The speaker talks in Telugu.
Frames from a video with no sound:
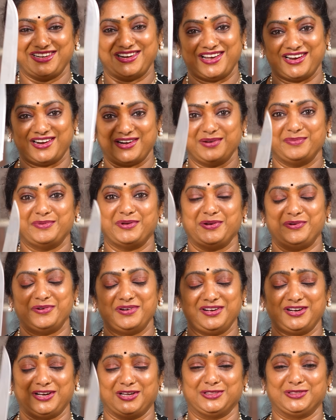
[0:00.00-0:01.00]
నేను అక్కడి పోయి
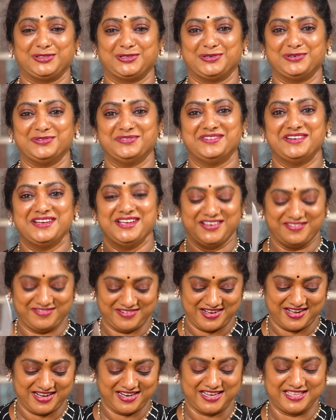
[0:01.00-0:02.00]
కూడా కత్తులు
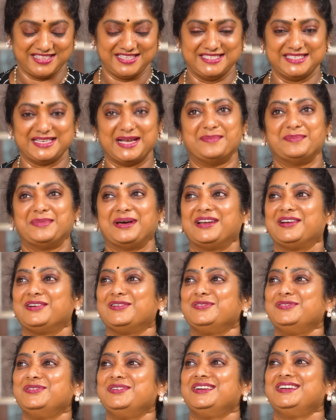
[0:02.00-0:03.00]
వంటగది
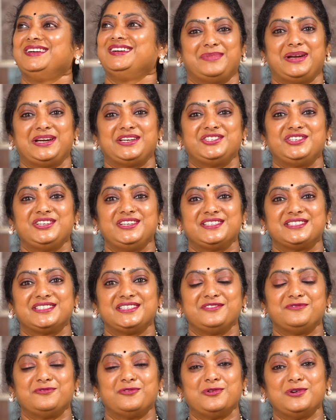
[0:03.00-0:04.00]
సామాన్లు
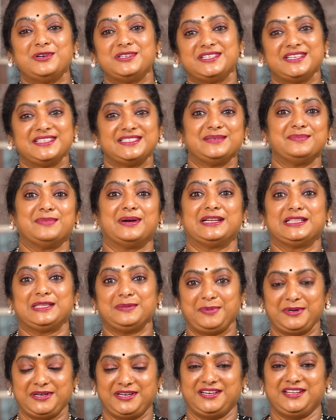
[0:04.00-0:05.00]
బెడ్షీట్స్ని ఫోల్డ్ చేసి మడత
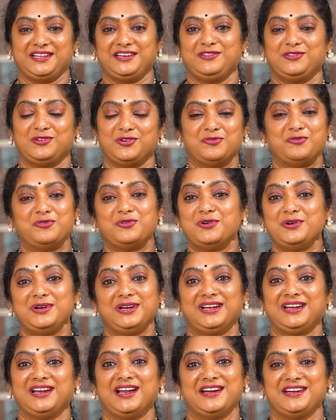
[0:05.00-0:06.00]
పెట్టడానికి ఒక
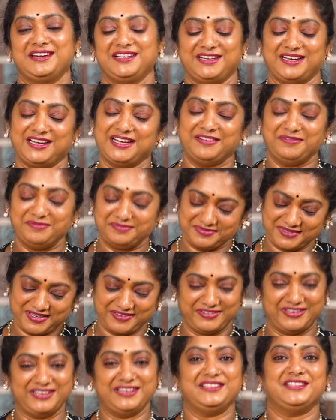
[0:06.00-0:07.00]
ఫోల్డర్ లాంటి
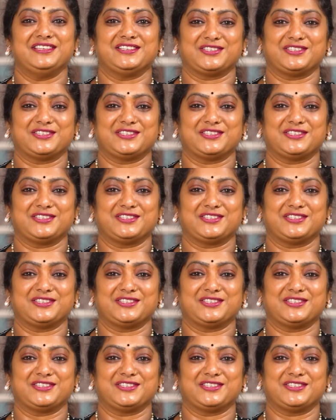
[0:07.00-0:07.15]
అవన్నీ